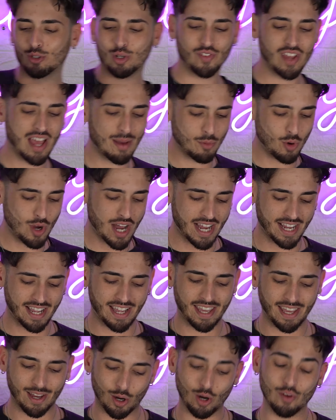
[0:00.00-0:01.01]
troviamo
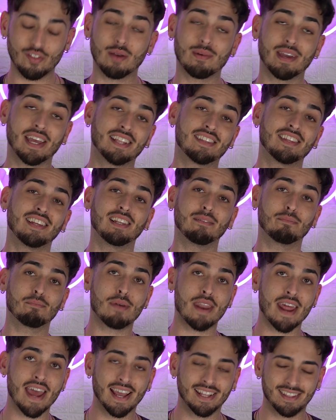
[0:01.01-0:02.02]
anche ovviamente i
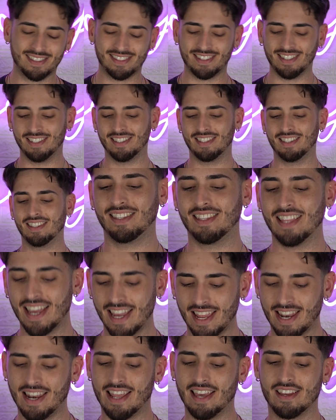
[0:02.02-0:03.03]
libretti
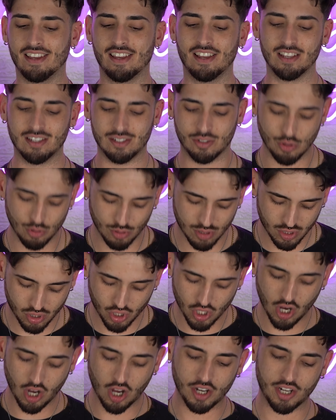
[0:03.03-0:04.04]
delle
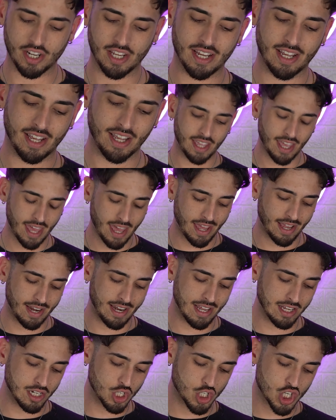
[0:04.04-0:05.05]
istruzioni che
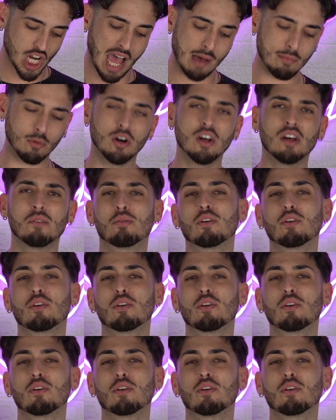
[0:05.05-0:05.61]
lanciamo,